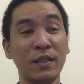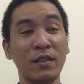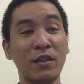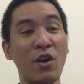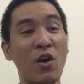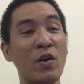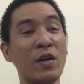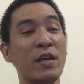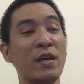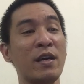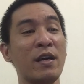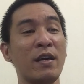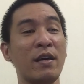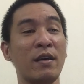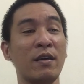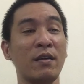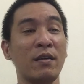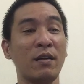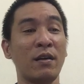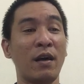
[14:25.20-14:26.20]
rồi.
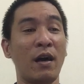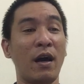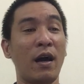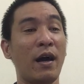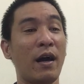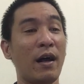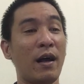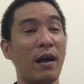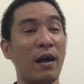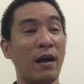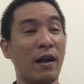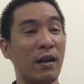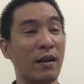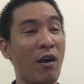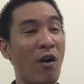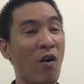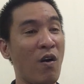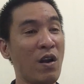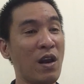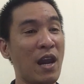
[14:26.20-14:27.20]
À,
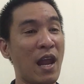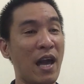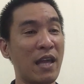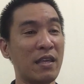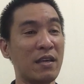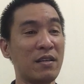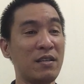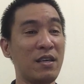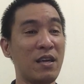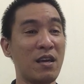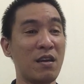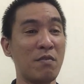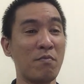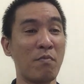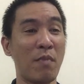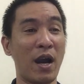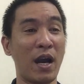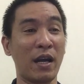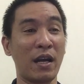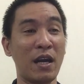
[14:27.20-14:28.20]
đó là những gì
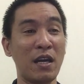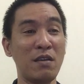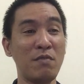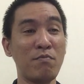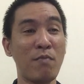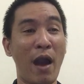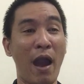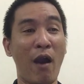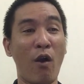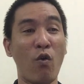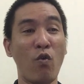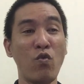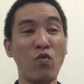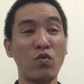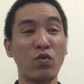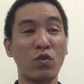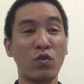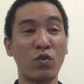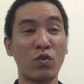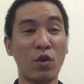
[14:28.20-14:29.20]
mà kỷ mão
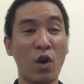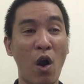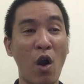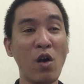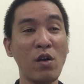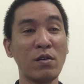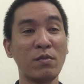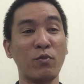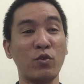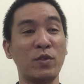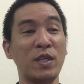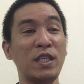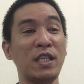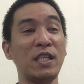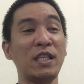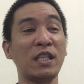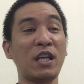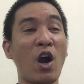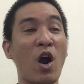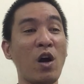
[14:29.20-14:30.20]
có, một chín
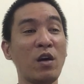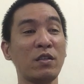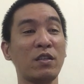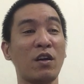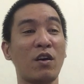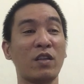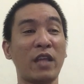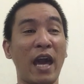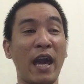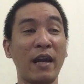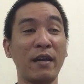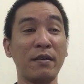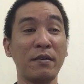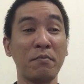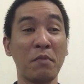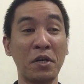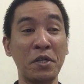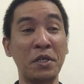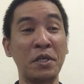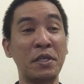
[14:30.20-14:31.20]
chín có cho
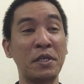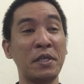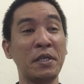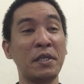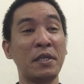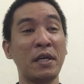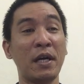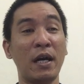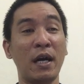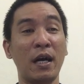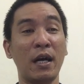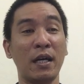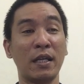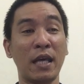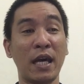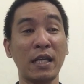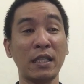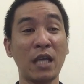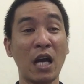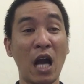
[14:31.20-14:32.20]
tháng mười, à,
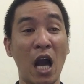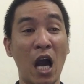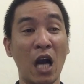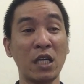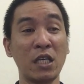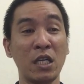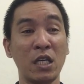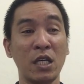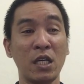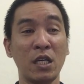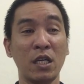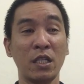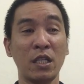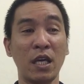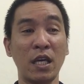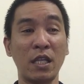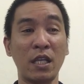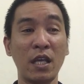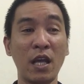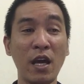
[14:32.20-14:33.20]
tháng Tân Hợi.
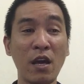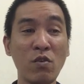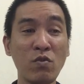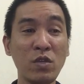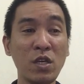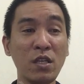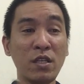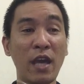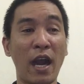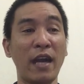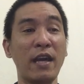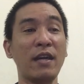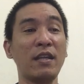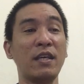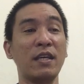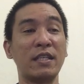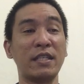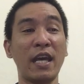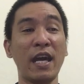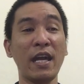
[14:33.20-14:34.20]
Thì nếu như vậy
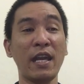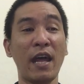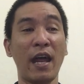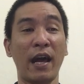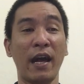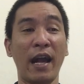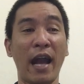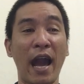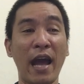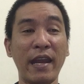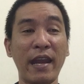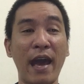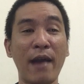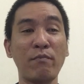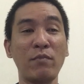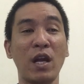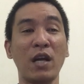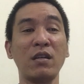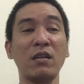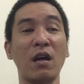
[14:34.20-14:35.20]
thì xét là cả
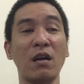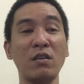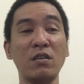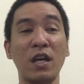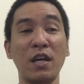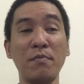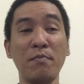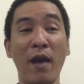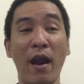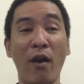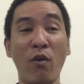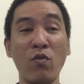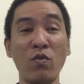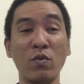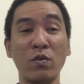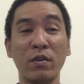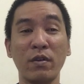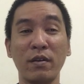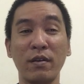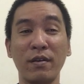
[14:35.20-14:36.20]
nam lẫn nữ kỷ
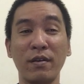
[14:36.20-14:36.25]
mão